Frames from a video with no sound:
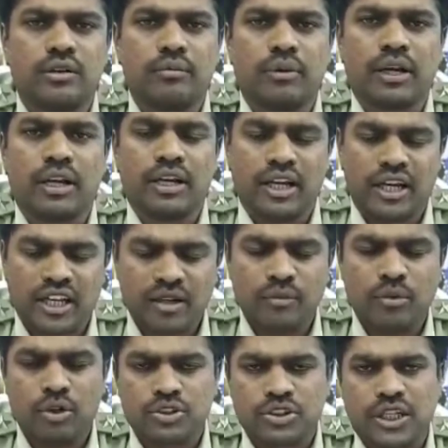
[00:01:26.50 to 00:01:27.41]
మన
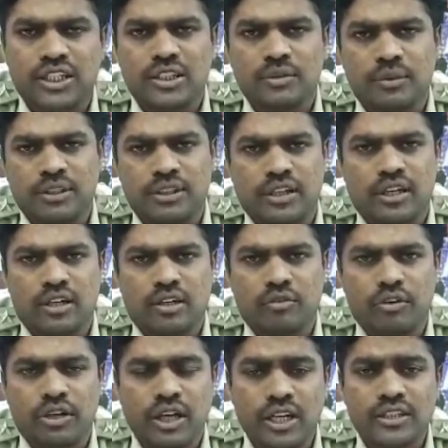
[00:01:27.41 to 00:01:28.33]
నగరంలో శాంతి భద్రాలకు
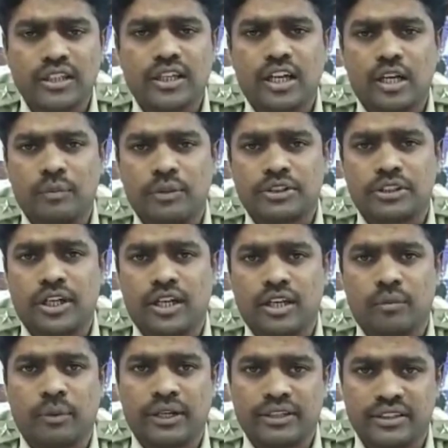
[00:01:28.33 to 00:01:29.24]
విఘాతం
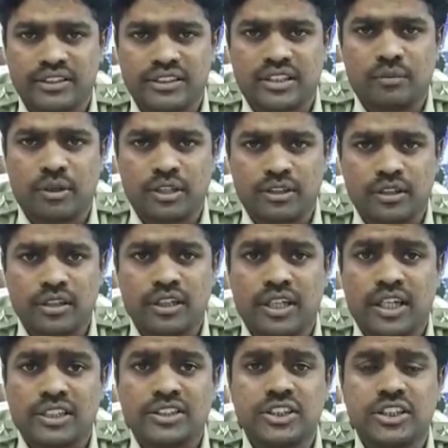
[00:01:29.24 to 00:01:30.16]
కల్పించడానికి ప్రయత్నిస్తే మాత్రం
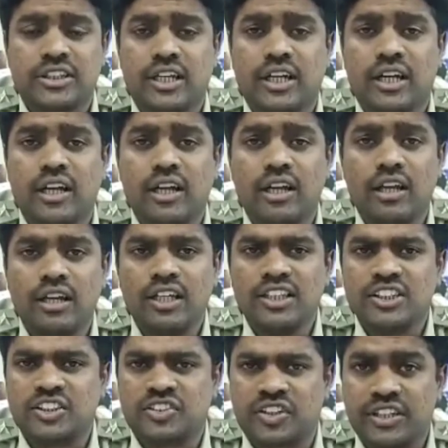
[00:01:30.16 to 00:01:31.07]
ఖచ్చితంగా
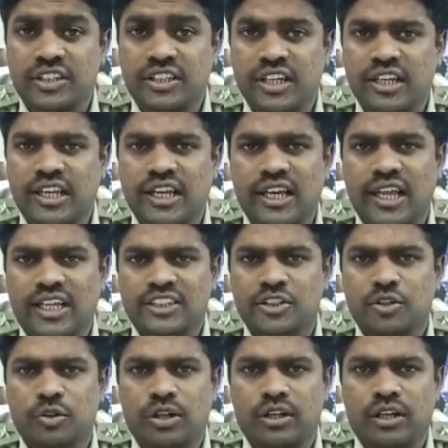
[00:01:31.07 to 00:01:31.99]
స్ట్రిక్ట్ లీగల్
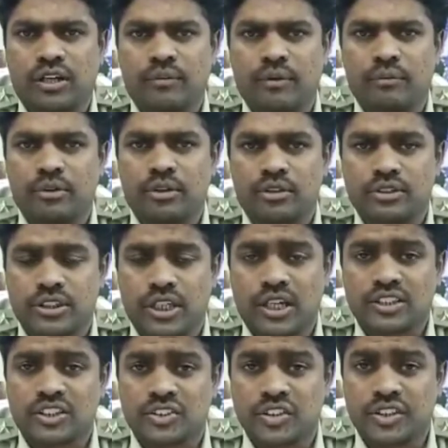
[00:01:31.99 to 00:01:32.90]
యాక్షన్ ఉంటుందని మేము
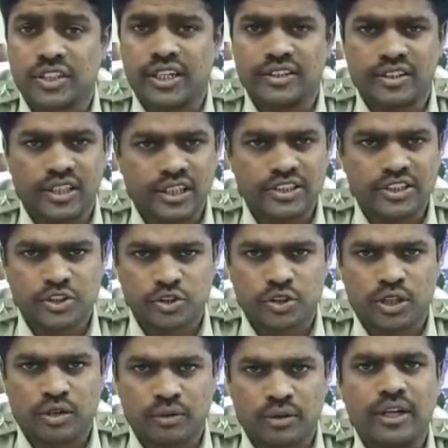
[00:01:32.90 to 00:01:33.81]
చాలా స్ట్రిక్ట్గా
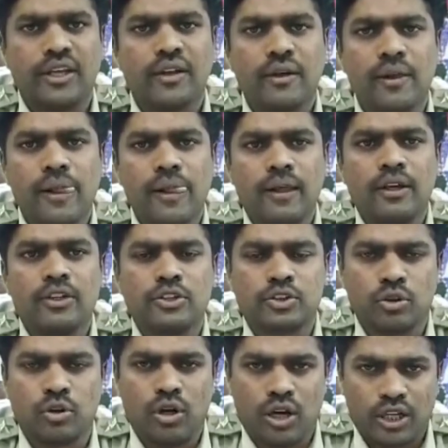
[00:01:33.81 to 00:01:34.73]
తెలియజేస్తున్నామండి
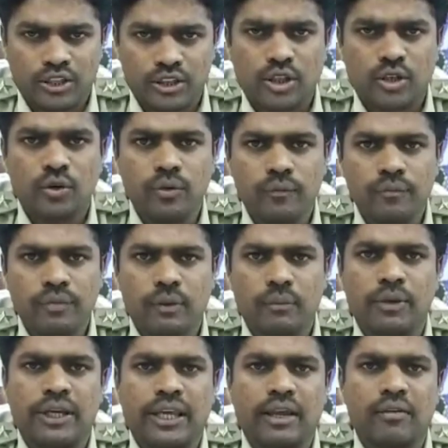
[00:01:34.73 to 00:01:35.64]
సో అందరూ
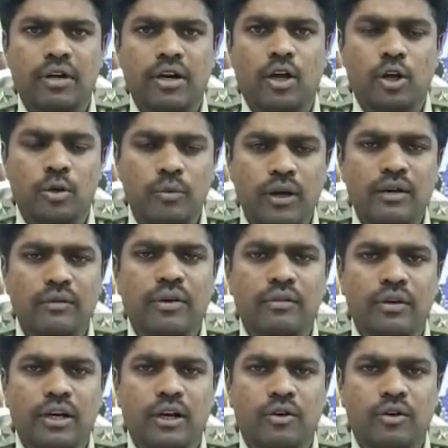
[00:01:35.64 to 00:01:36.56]
మీకేమైనా అనుమానం
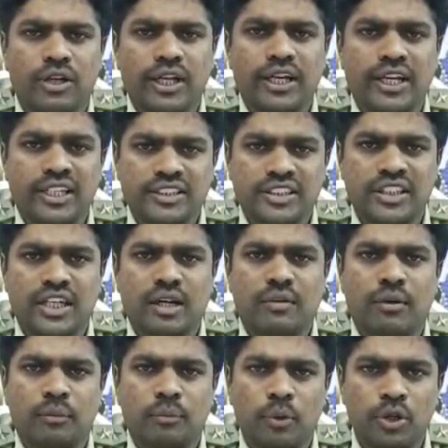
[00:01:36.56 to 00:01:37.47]
ఏమన్నా ఉంటే
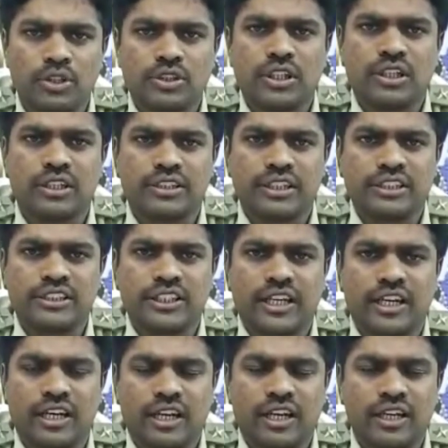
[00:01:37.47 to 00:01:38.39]
ఖచ్చితంగా మా పోలీసులకు
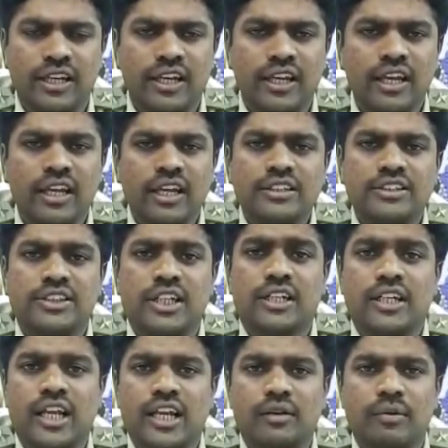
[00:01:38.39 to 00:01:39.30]
తెలియజేయాలి కానీ
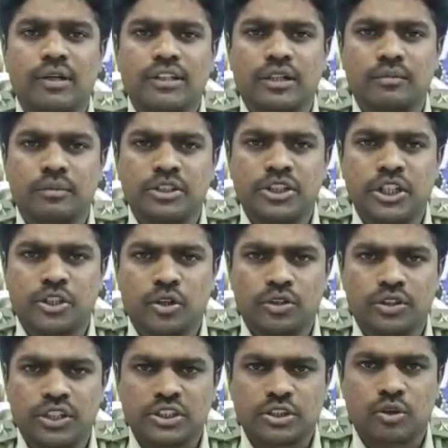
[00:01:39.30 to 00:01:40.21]
చట్టాన్ని మాత్రం మీ
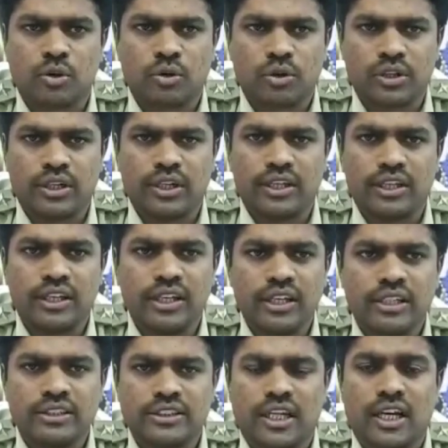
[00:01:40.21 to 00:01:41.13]
చేతిలో తీసుకోకూడదని
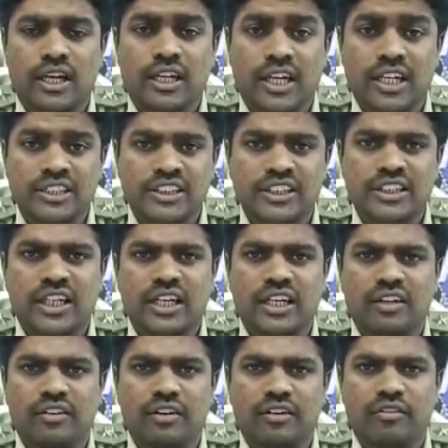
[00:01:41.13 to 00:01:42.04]
చాలా
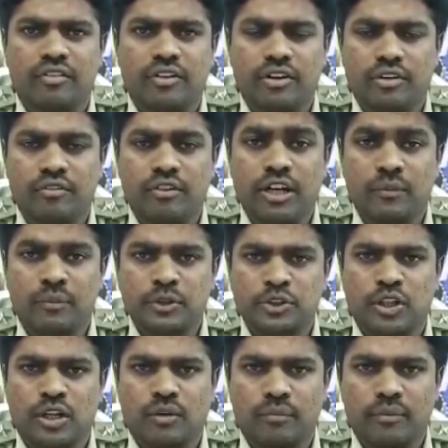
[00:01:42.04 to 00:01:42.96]
ఖచ్చితంగా
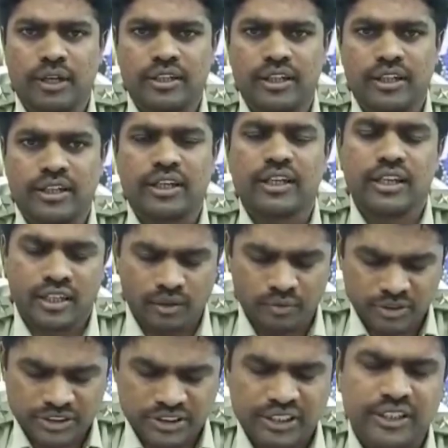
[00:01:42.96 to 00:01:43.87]
విన్నపిస్తున్నాం మీ అందరికీ
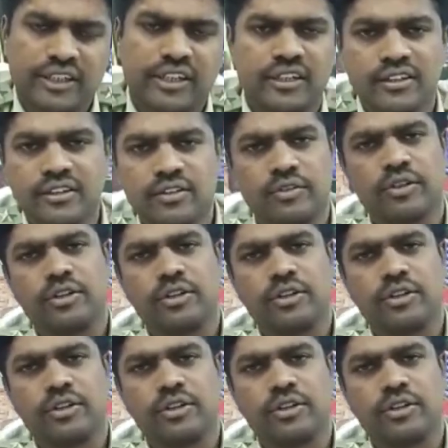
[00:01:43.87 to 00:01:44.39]
నమస్తే అండి